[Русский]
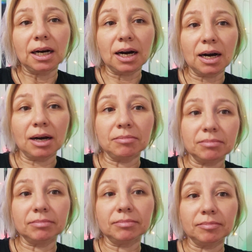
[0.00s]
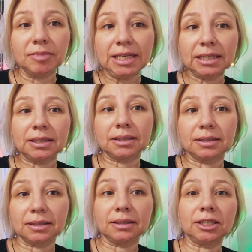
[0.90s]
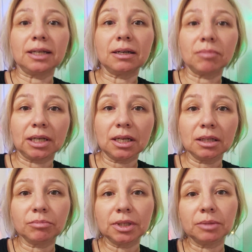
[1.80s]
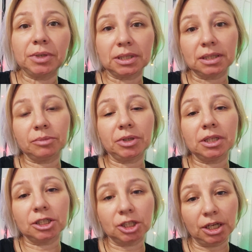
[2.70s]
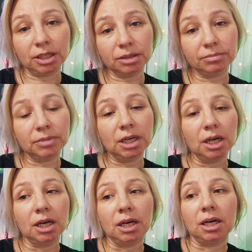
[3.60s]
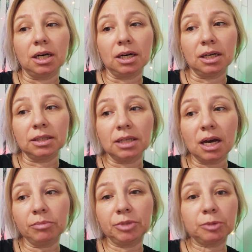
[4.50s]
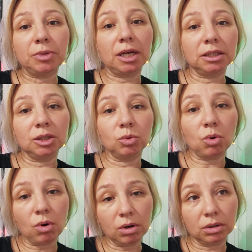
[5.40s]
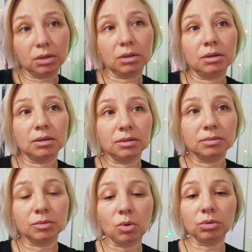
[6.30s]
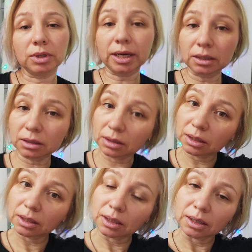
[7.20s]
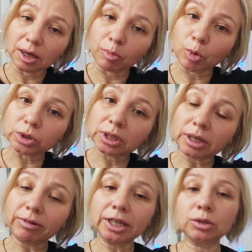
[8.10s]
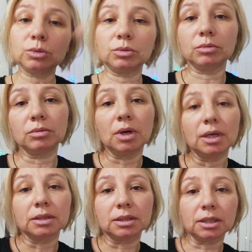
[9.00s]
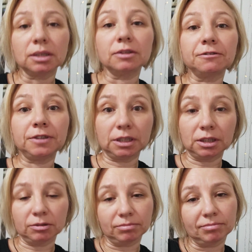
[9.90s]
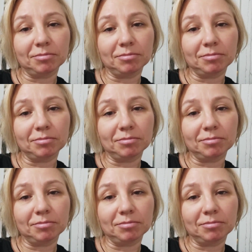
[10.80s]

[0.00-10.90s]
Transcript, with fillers: а, мне с телеграм-канала было прислано приглашение а, на бесплатный урок э, онлайн по изготовлению сыра феты.